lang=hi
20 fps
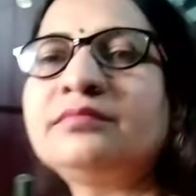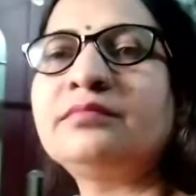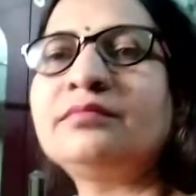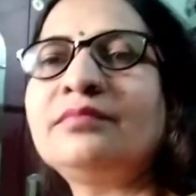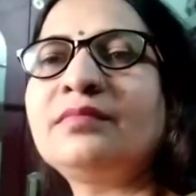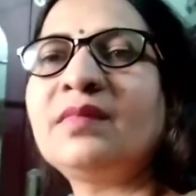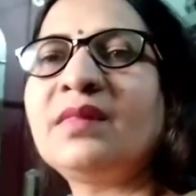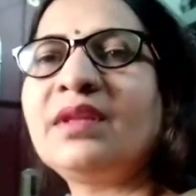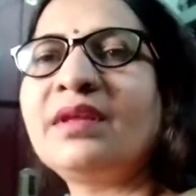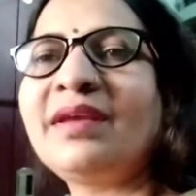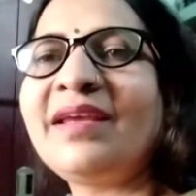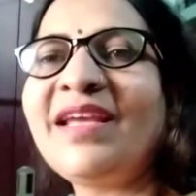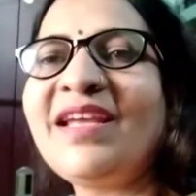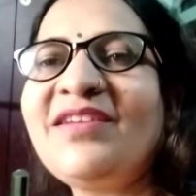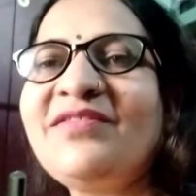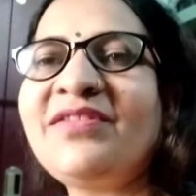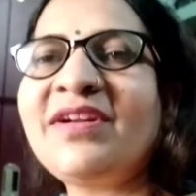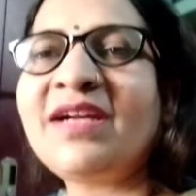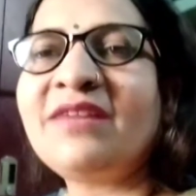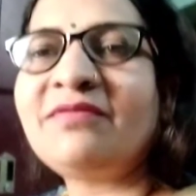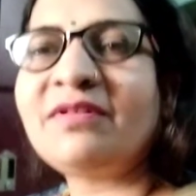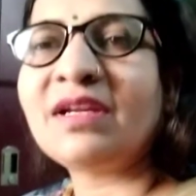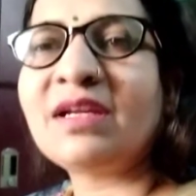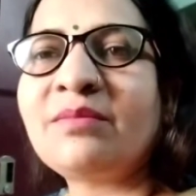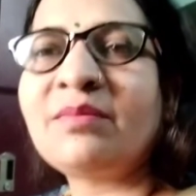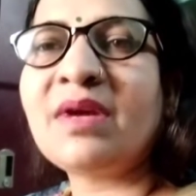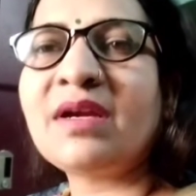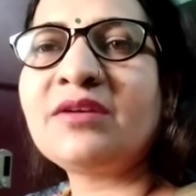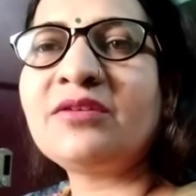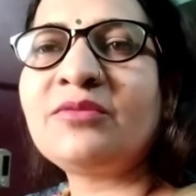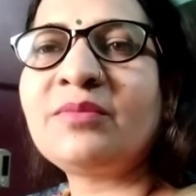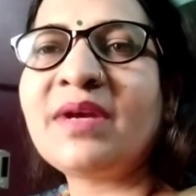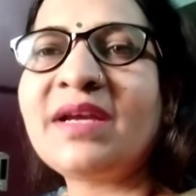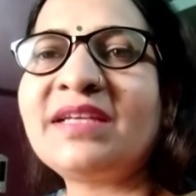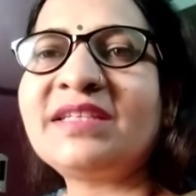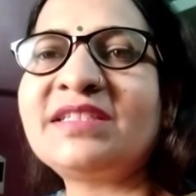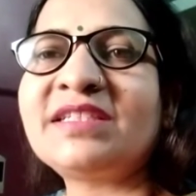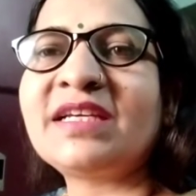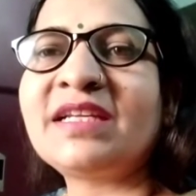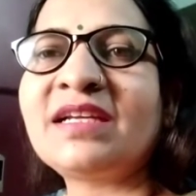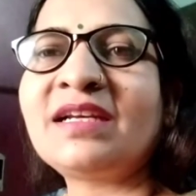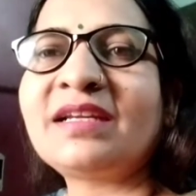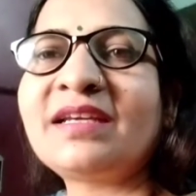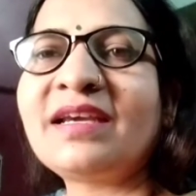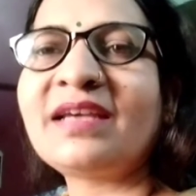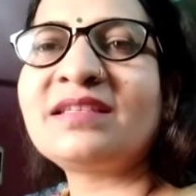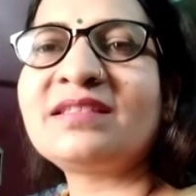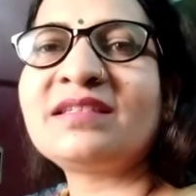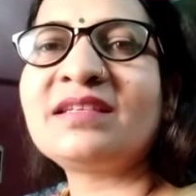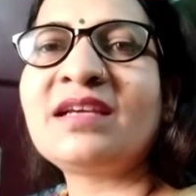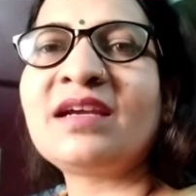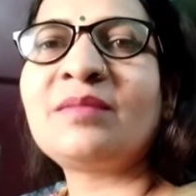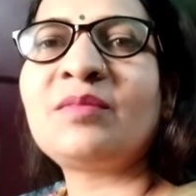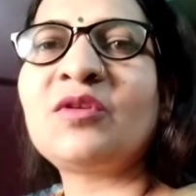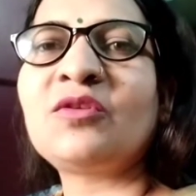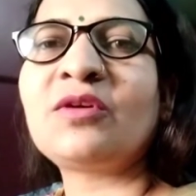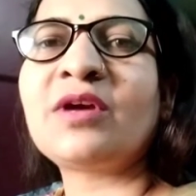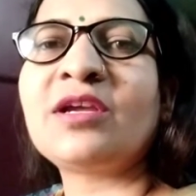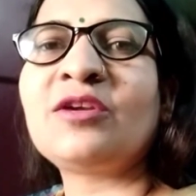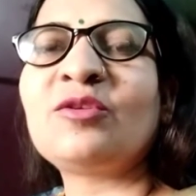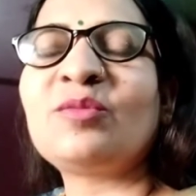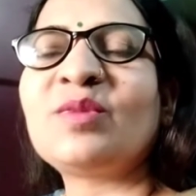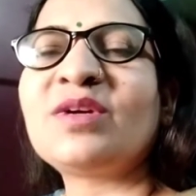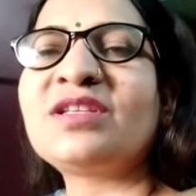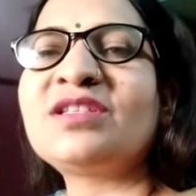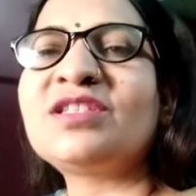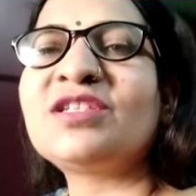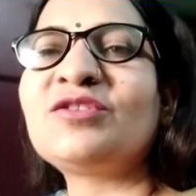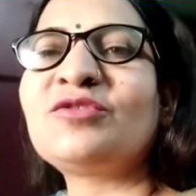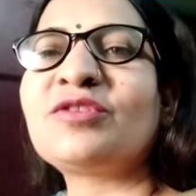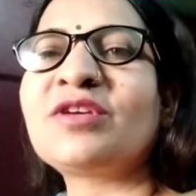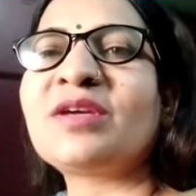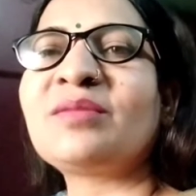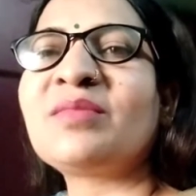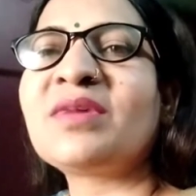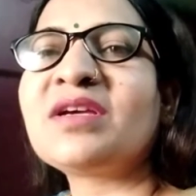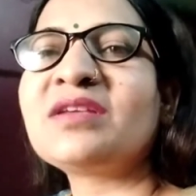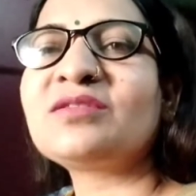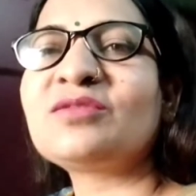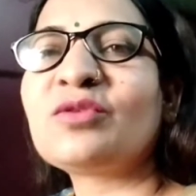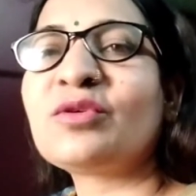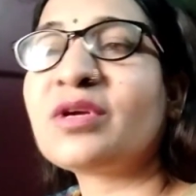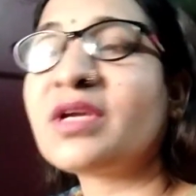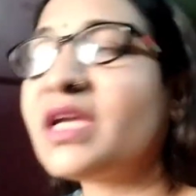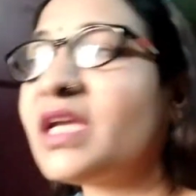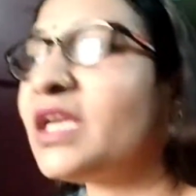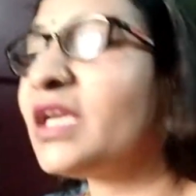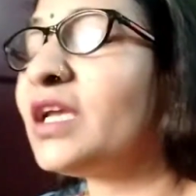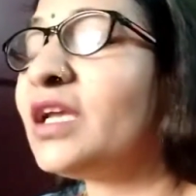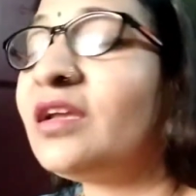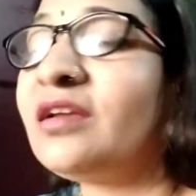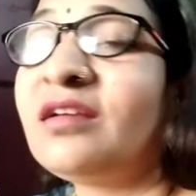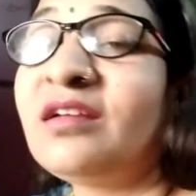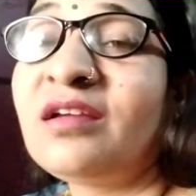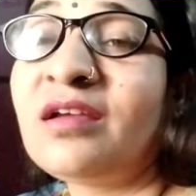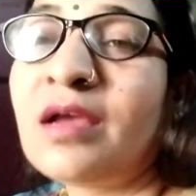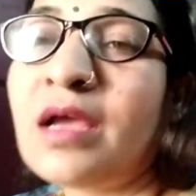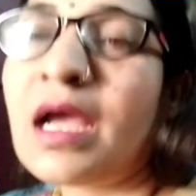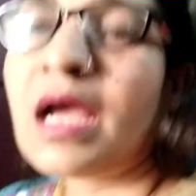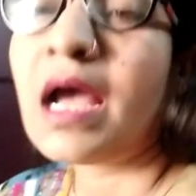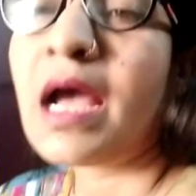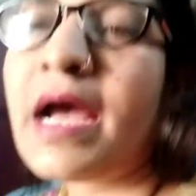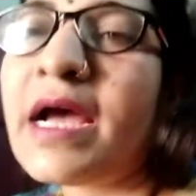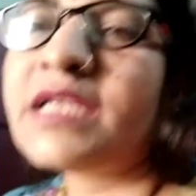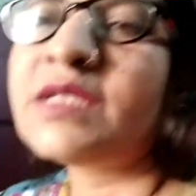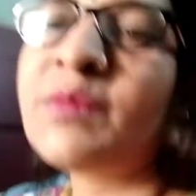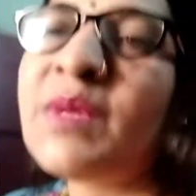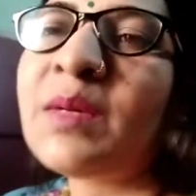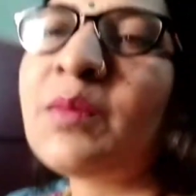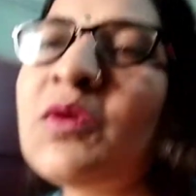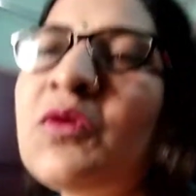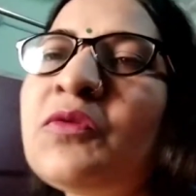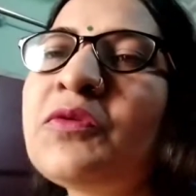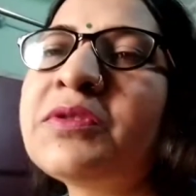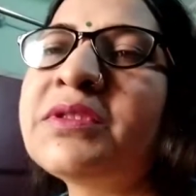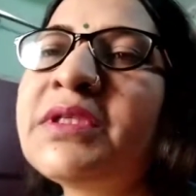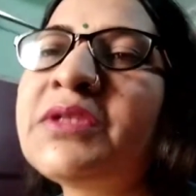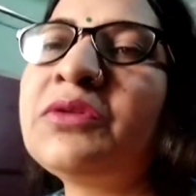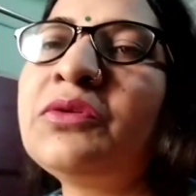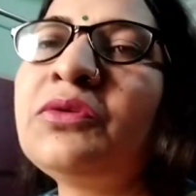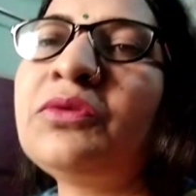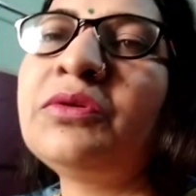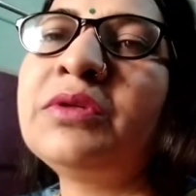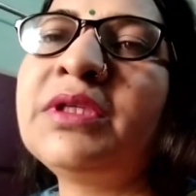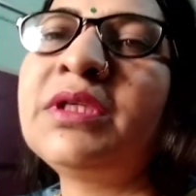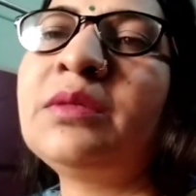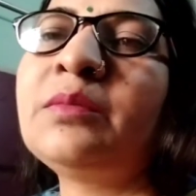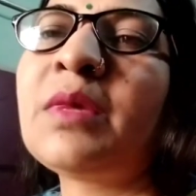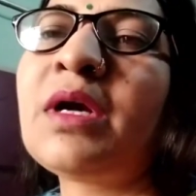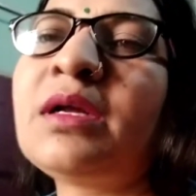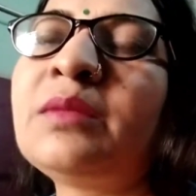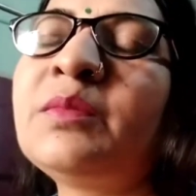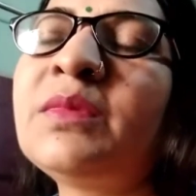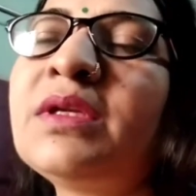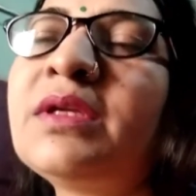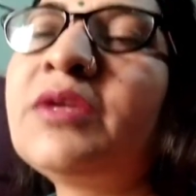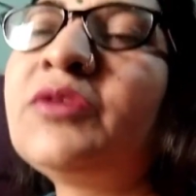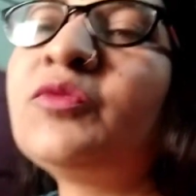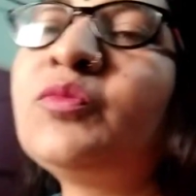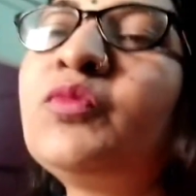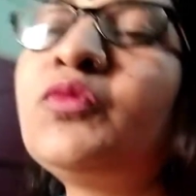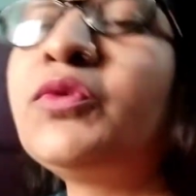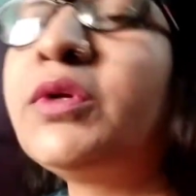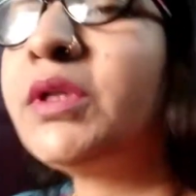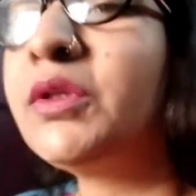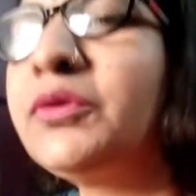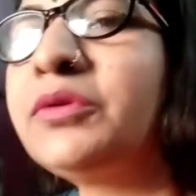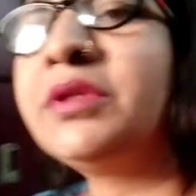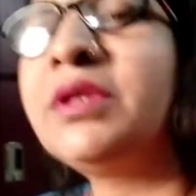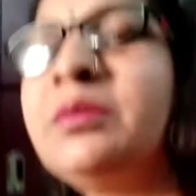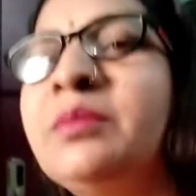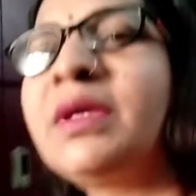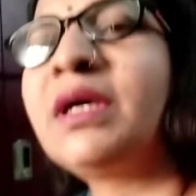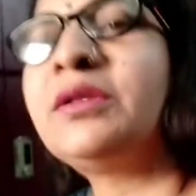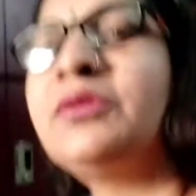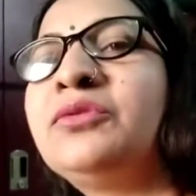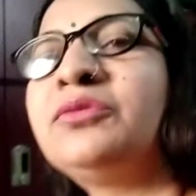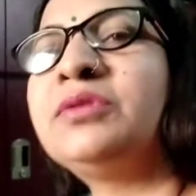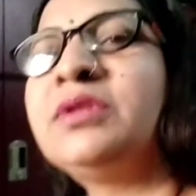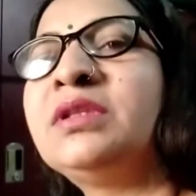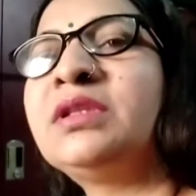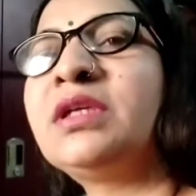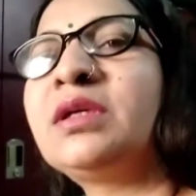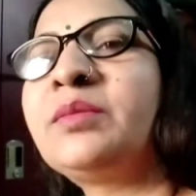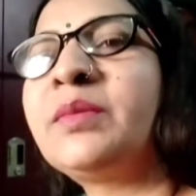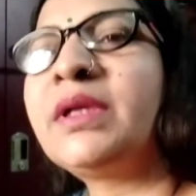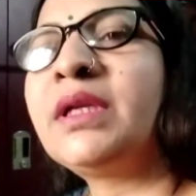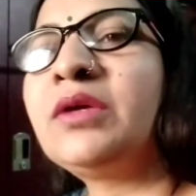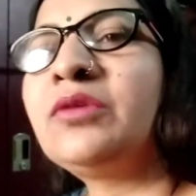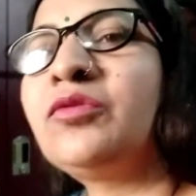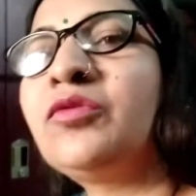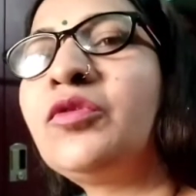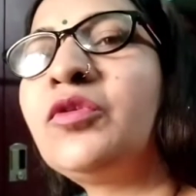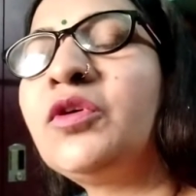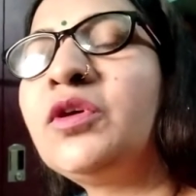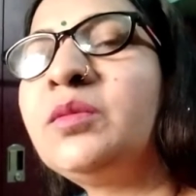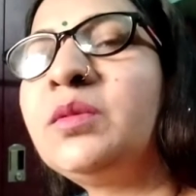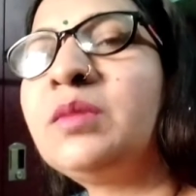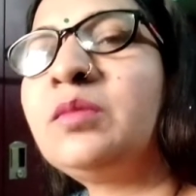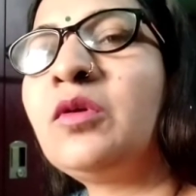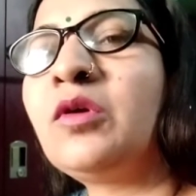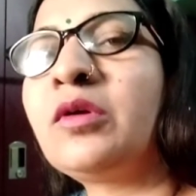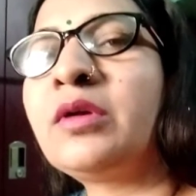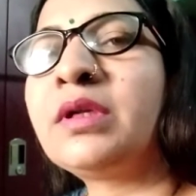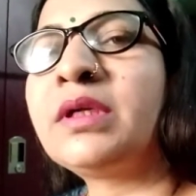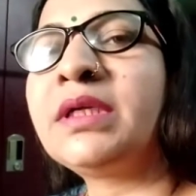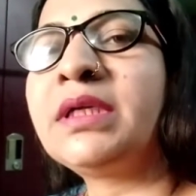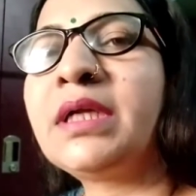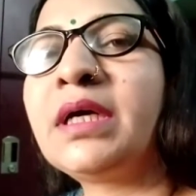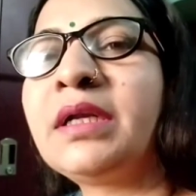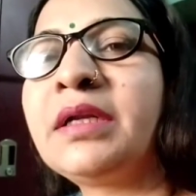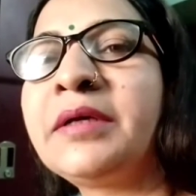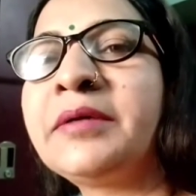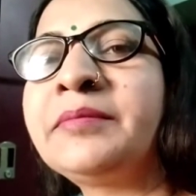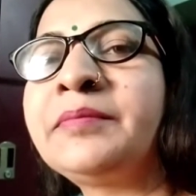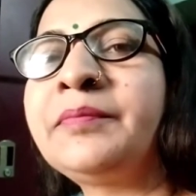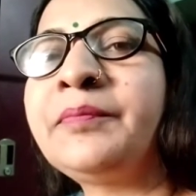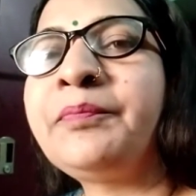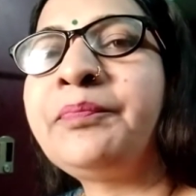और हे फ्रेंड वेलकम बैक टू माई चैनल कैसे हैं आप लोग आई होप अच्छे होंगे मस्त होंगे आज मैं आप लोगों से दो दिन बाद मिल रही हूँ पूरे दो दिन बाद दो दिन तक मैंने कोई भी ब्लॉग नहीं डाला